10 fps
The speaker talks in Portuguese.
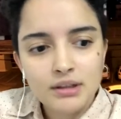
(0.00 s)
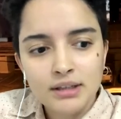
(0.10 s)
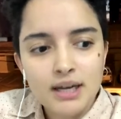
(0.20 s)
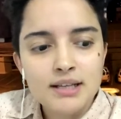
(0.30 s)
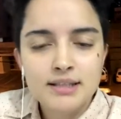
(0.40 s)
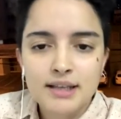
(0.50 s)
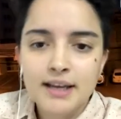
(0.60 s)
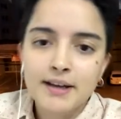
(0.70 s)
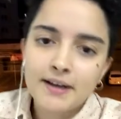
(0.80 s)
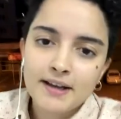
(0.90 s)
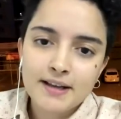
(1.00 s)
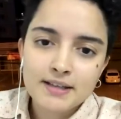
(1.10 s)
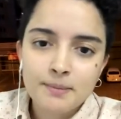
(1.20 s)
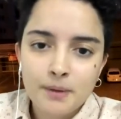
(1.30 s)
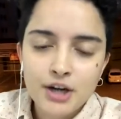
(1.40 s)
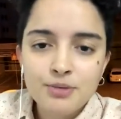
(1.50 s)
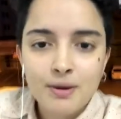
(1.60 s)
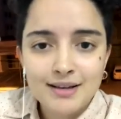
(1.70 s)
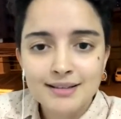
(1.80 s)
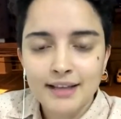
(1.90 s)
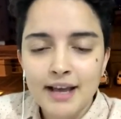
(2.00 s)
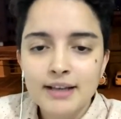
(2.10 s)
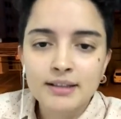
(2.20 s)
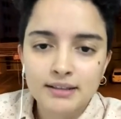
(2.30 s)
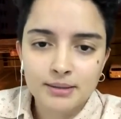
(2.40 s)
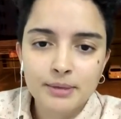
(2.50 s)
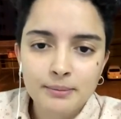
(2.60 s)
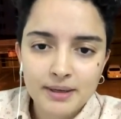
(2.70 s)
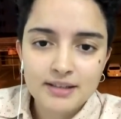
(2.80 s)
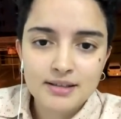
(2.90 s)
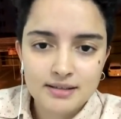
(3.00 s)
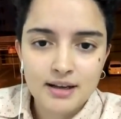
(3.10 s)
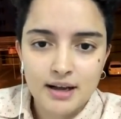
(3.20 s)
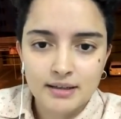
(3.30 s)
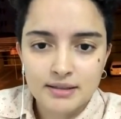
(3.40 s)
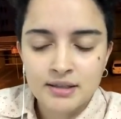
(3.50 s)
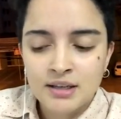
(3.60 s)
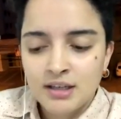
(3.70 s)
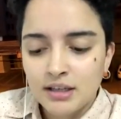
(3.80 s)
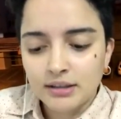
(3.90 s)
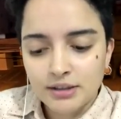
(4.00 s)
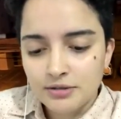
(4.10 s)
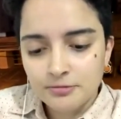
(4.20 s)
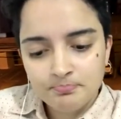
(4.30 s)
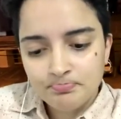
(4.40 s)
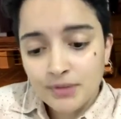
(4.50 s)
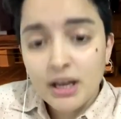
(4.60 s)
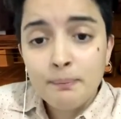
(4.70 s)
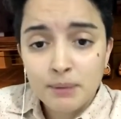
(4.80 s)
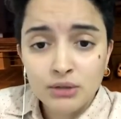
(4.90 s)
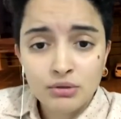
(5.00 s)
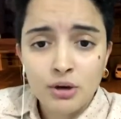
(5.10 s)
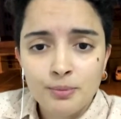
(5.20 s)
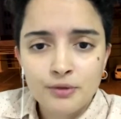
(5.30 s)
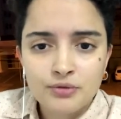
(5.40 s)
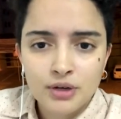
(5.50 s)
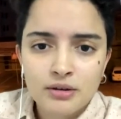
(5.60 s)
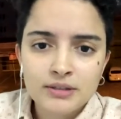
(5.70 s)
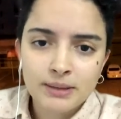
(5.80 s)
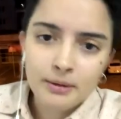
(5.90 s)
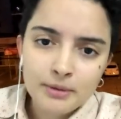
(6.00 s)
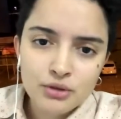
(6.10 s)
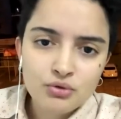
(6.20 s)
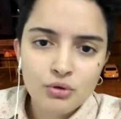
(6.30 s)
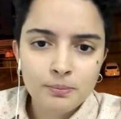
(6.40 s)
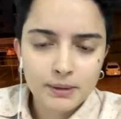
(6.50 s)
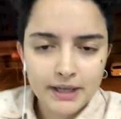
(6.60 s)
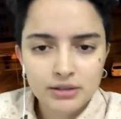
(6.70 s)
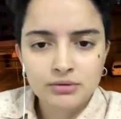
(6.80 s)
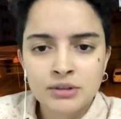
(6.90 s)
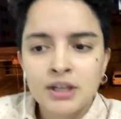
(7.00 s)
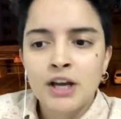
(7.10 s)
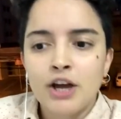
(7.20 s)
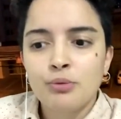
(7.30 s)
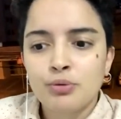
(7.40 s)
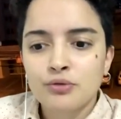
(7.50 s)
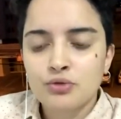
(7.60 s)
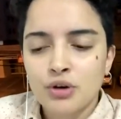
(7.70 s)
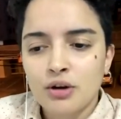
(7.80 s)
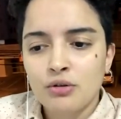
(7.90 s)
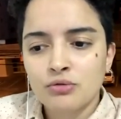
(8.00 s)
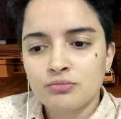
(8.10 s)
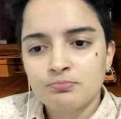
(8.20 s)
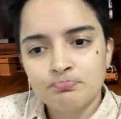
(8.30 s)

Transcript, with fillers: trazer essa parte mais técnica também para essas áreas. Então, repito que é um profissional extremamente completo, é um profissional